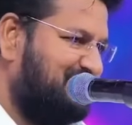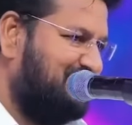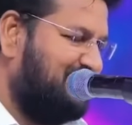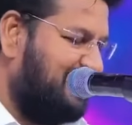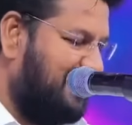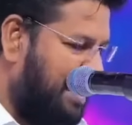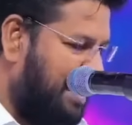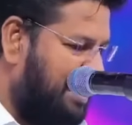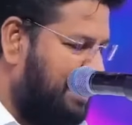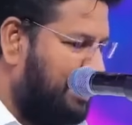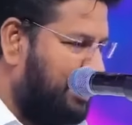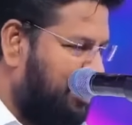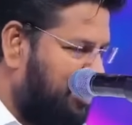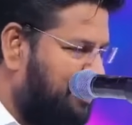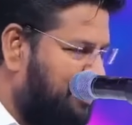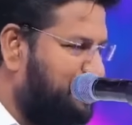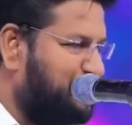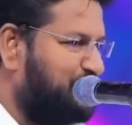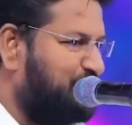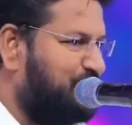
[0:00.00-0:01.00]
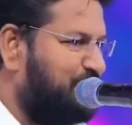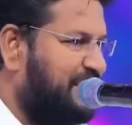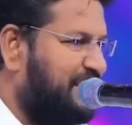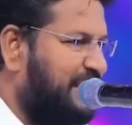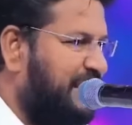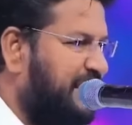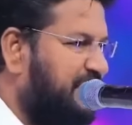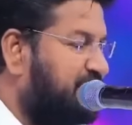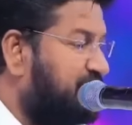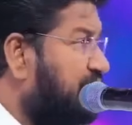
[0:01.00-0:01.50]
ఆయన అనుమతితోనే
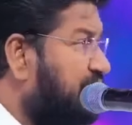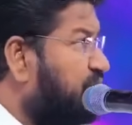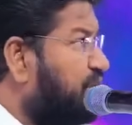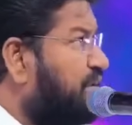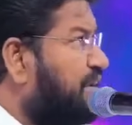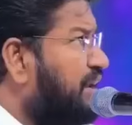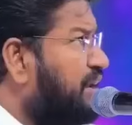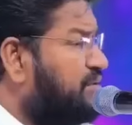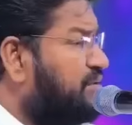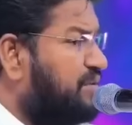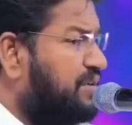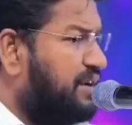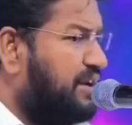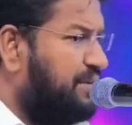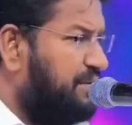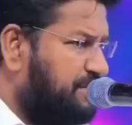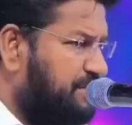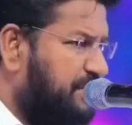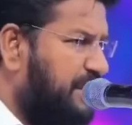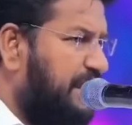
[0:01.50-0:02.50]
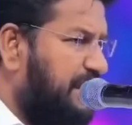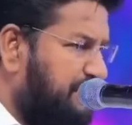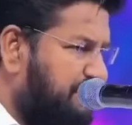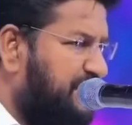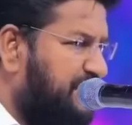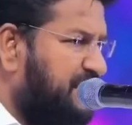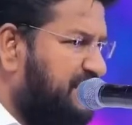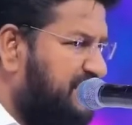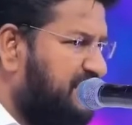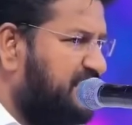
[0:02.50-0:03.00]
ఆయన సెలవు లేకుండా ఆయన
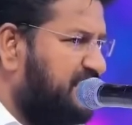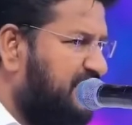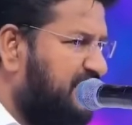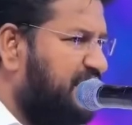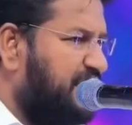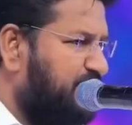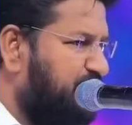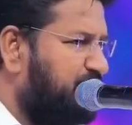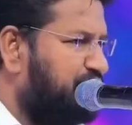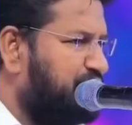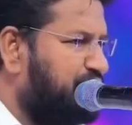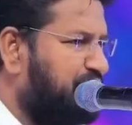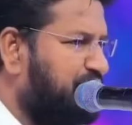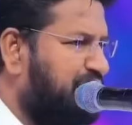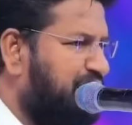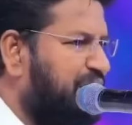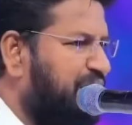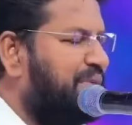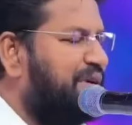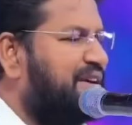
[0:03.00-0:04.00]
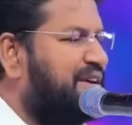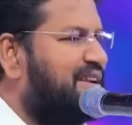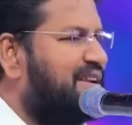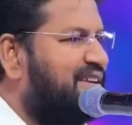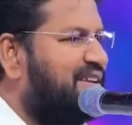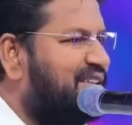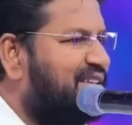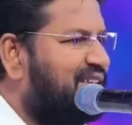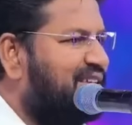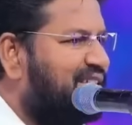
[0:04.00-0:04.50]
బిడ్డ దగ్గరికి ఏదొచ్చి
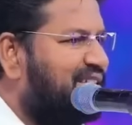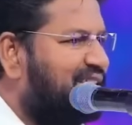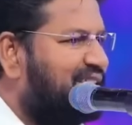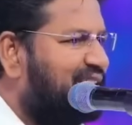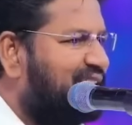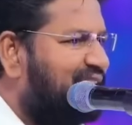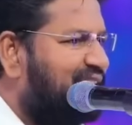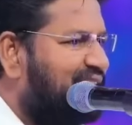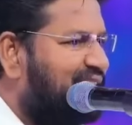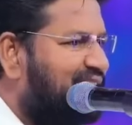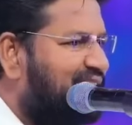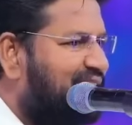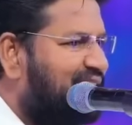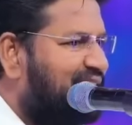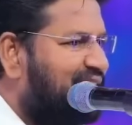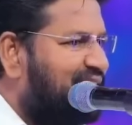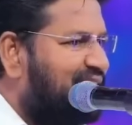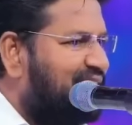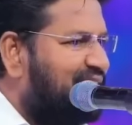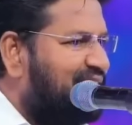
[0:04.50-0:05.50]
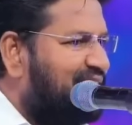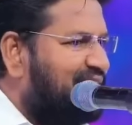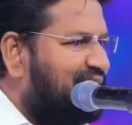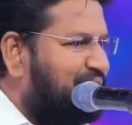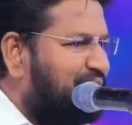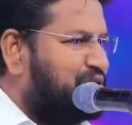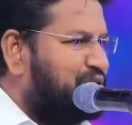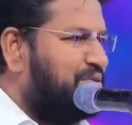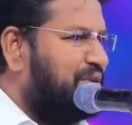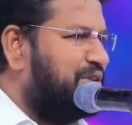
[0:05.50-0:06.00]
నిలబడగలిగింది
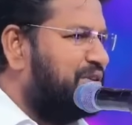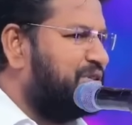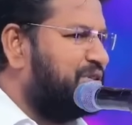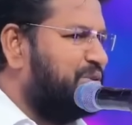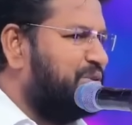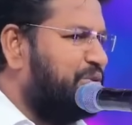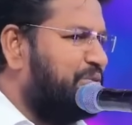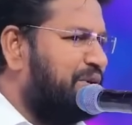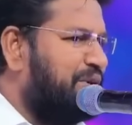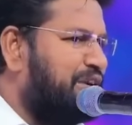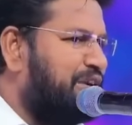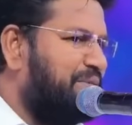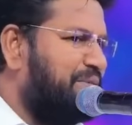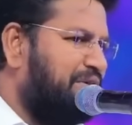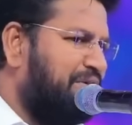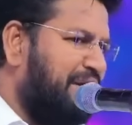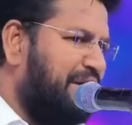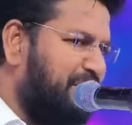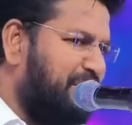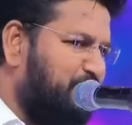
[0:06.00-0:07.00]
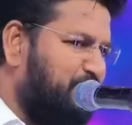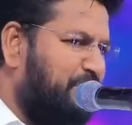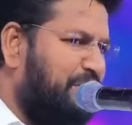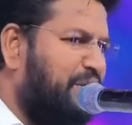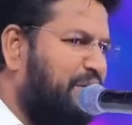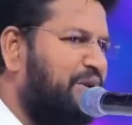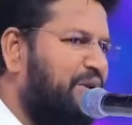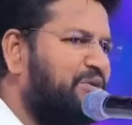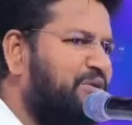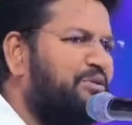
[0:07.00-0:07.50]
విశ్వాసమును బట్టి మనం ఆయన
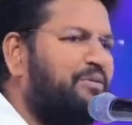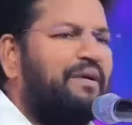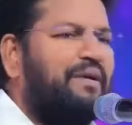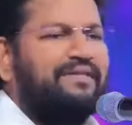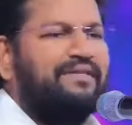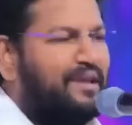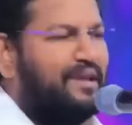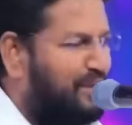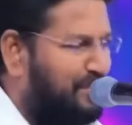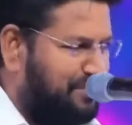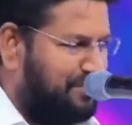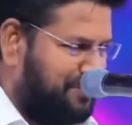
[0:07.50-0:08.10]
కుమారులం కుమార్తెలం